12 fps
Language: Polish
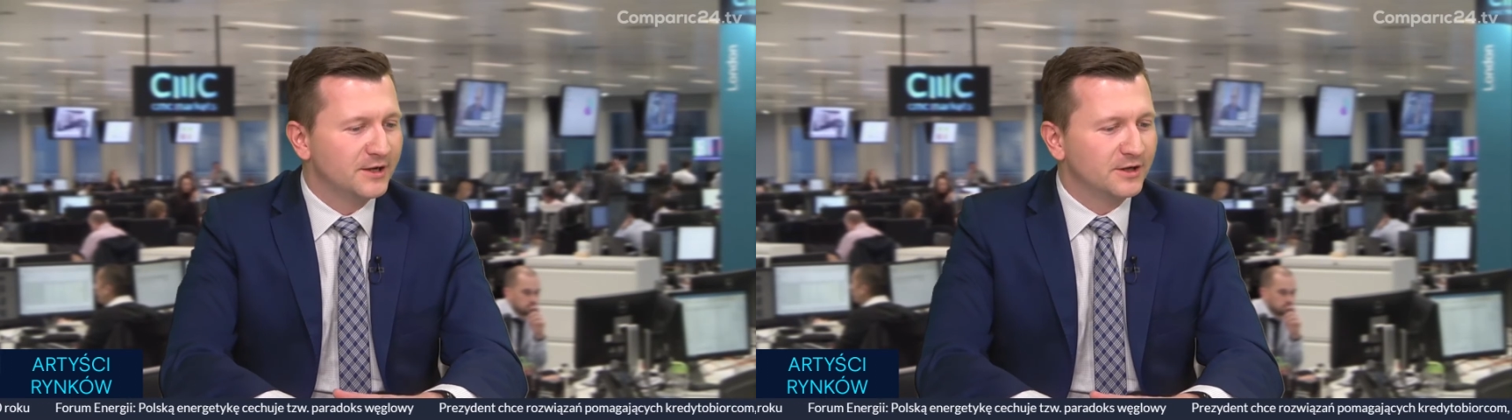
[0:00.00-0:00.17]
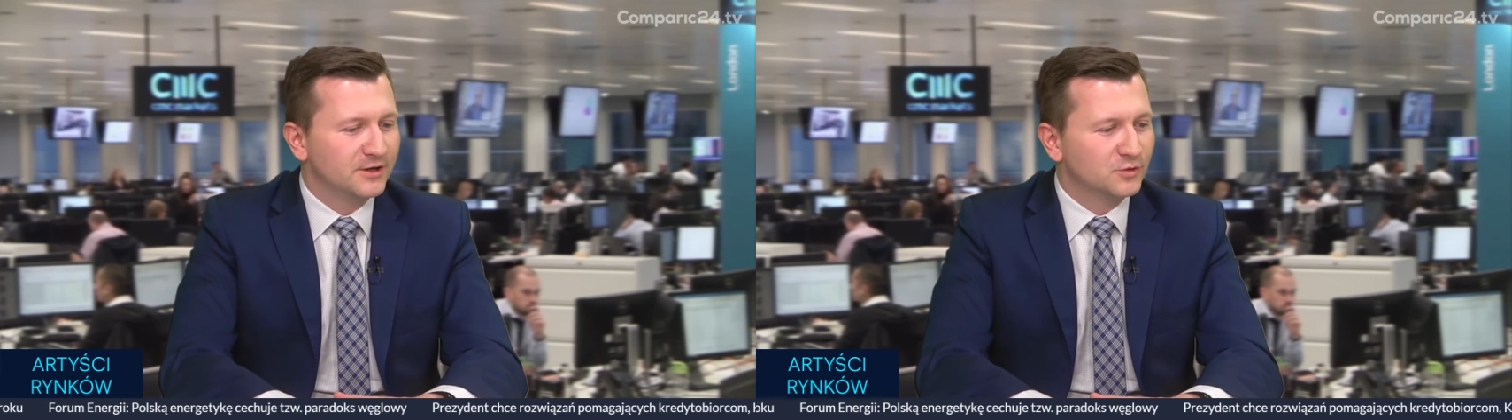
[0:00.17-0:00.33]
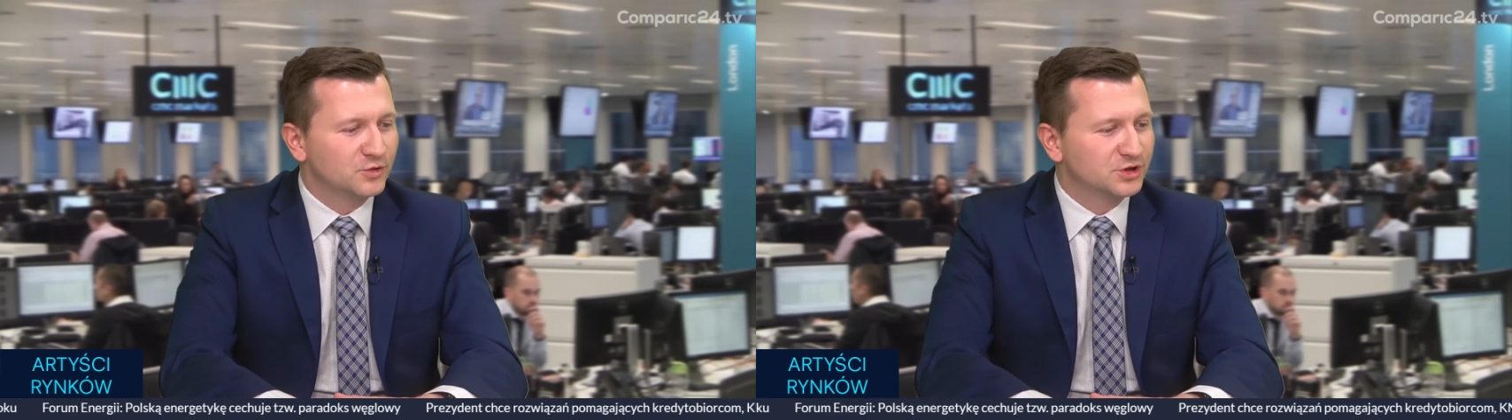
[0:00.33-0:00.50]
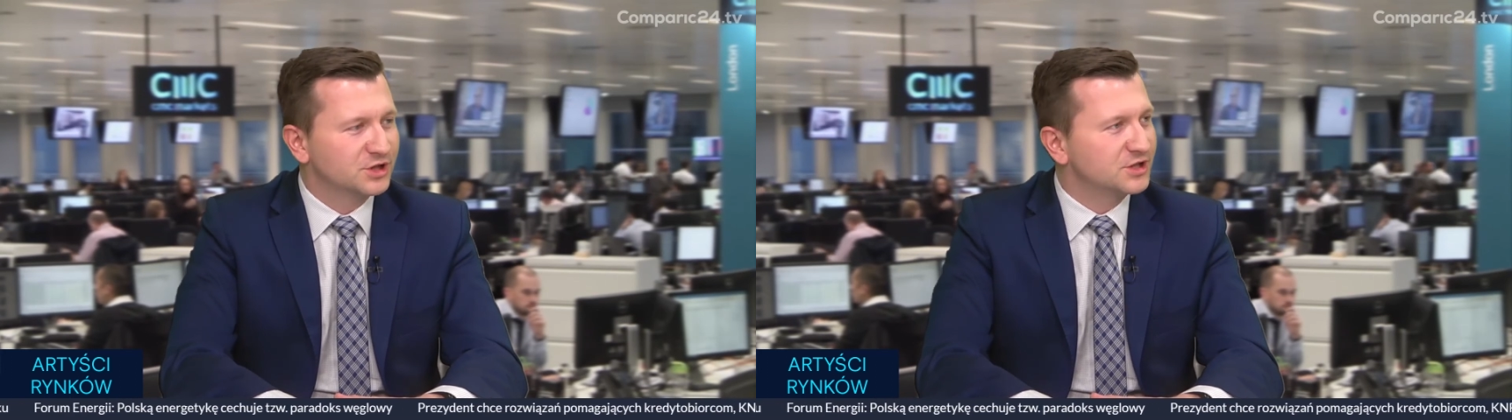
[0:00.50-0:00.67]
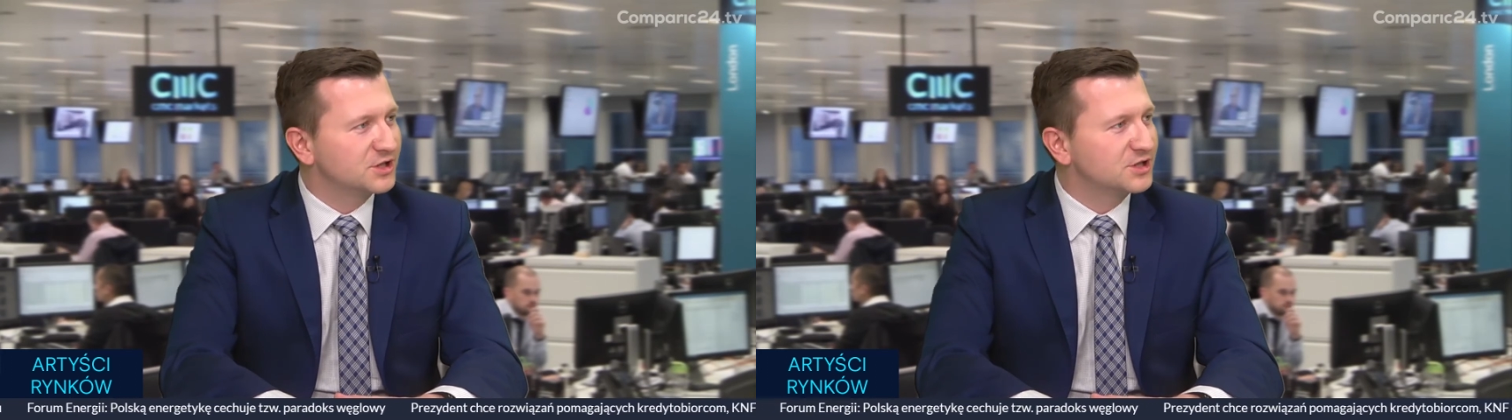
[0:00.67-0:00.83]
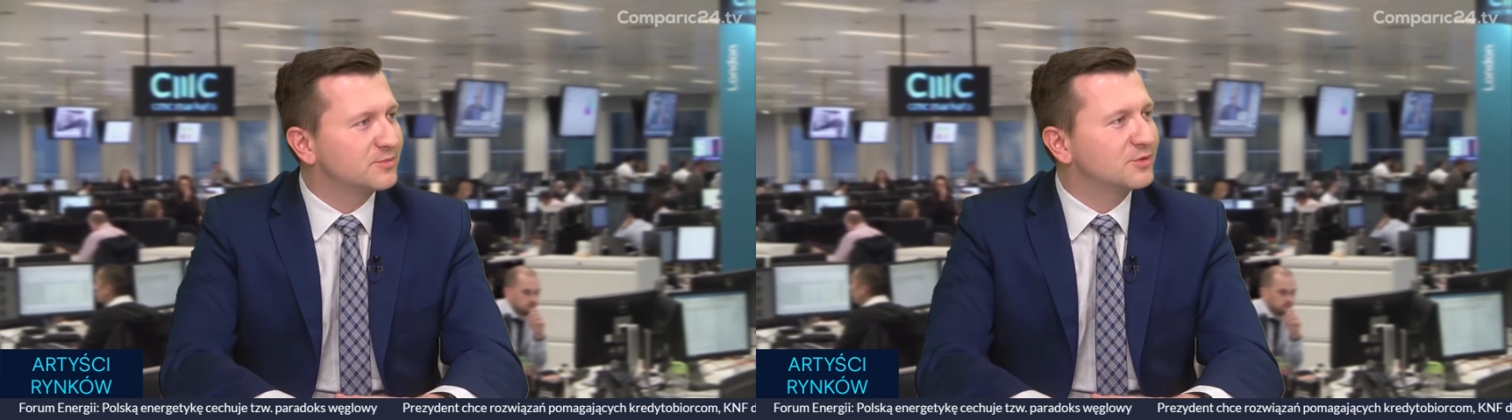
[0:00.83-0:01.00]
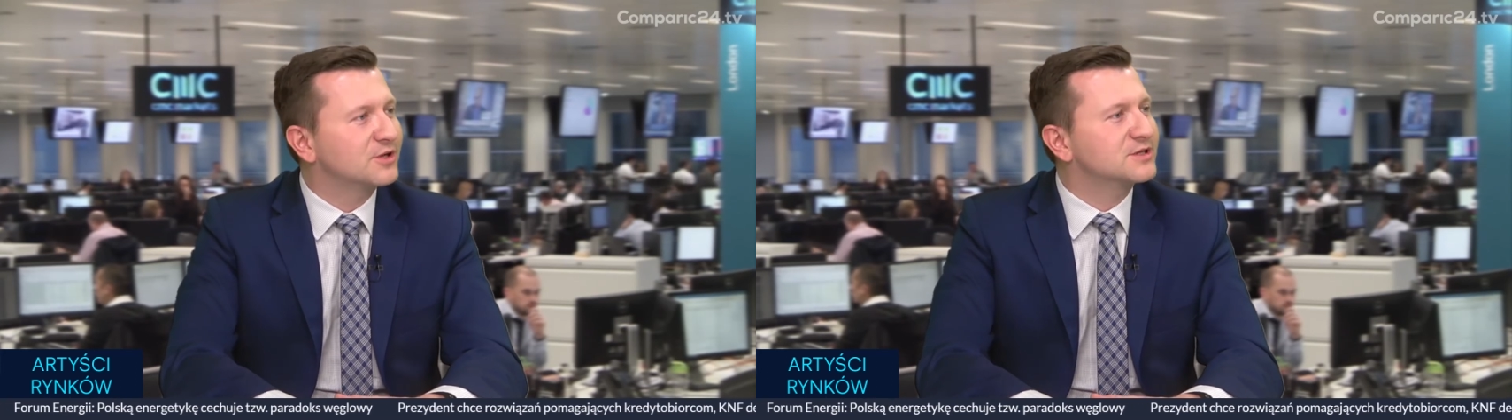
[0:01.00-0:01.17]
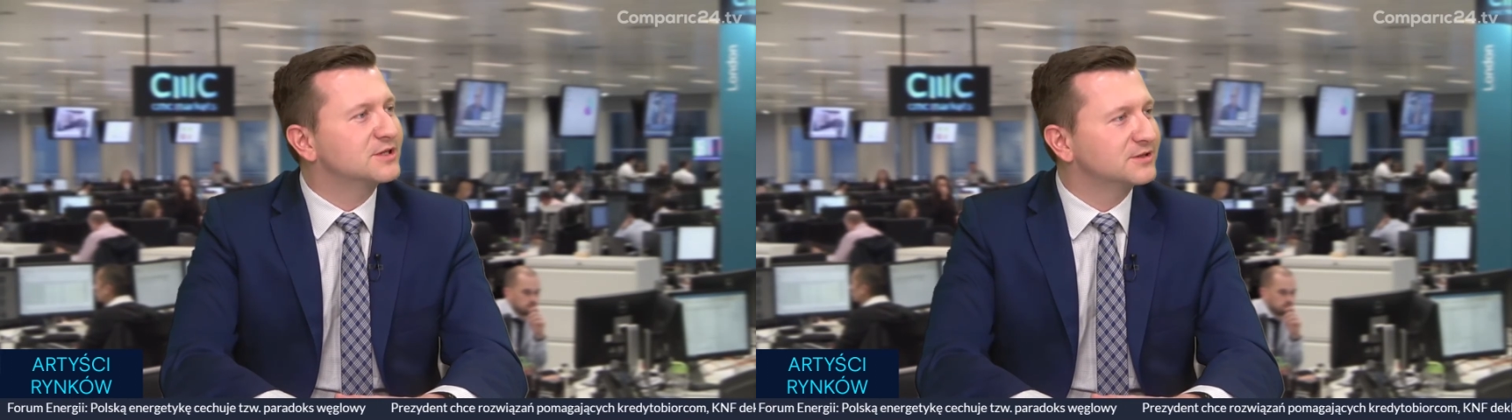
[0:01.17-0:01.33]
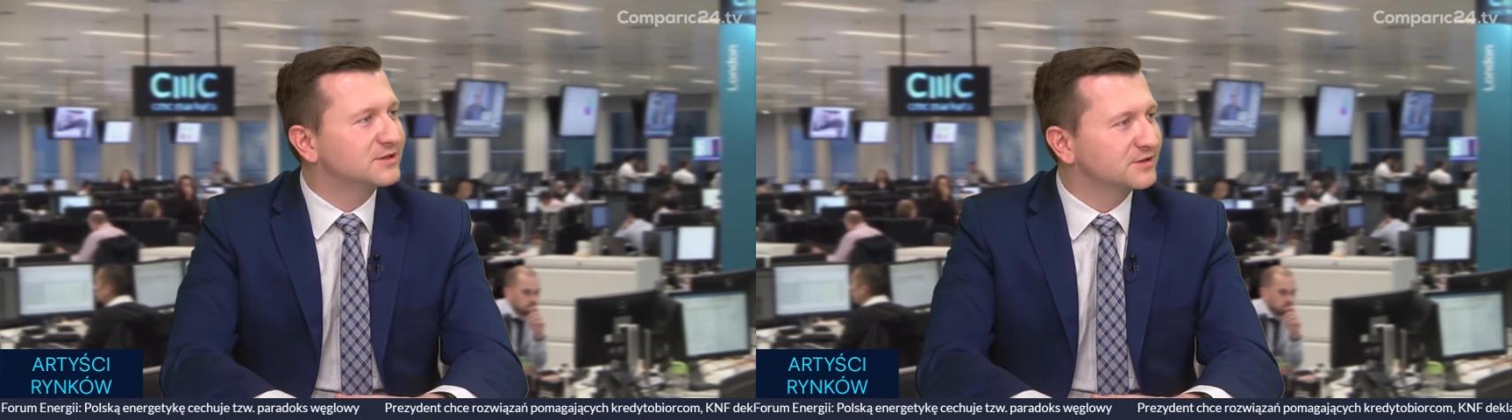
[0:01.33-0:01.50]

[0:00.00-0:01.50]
już 30%